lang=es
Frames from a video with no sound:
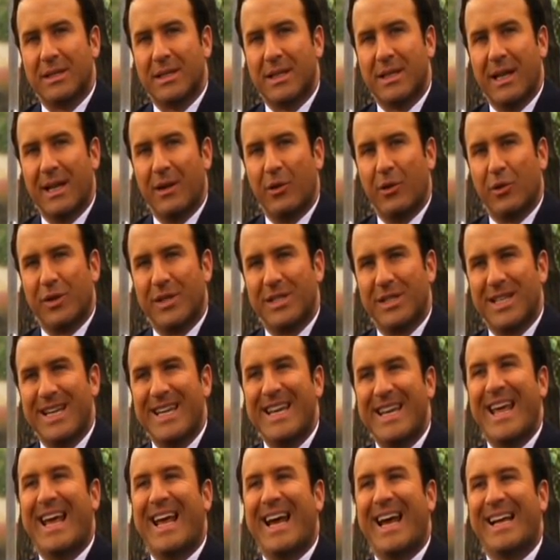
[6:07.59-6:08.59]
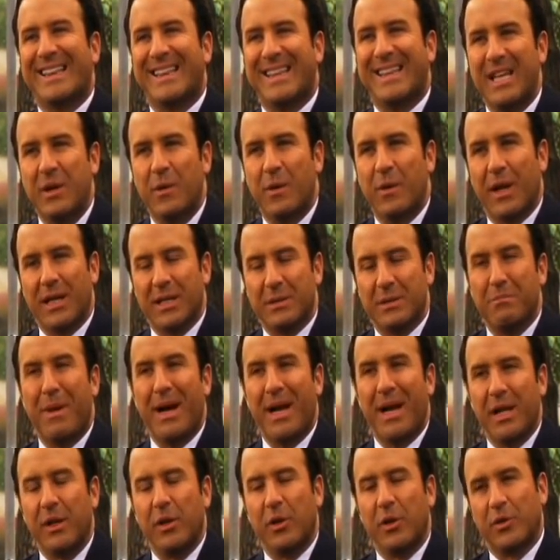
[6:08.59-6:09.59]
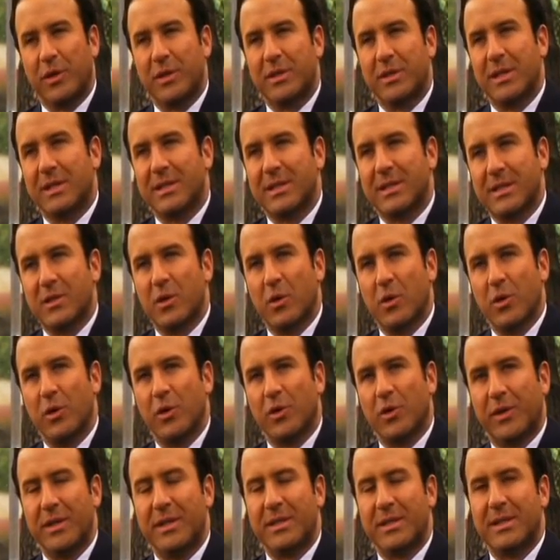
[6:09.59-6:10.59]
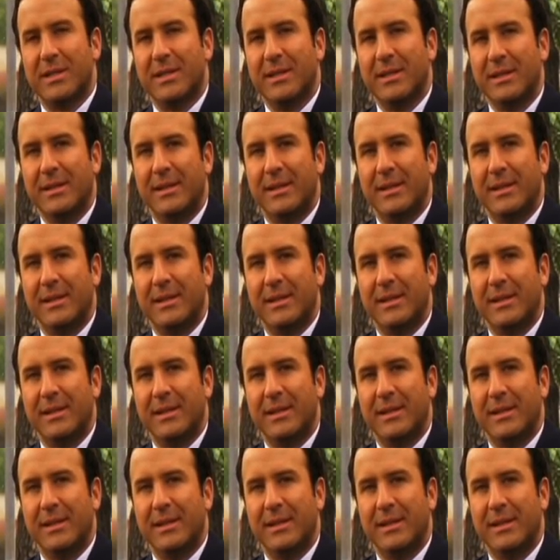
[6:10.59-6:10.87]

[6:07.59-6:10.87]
la noticia negativa, las malas noticias sí son noticia,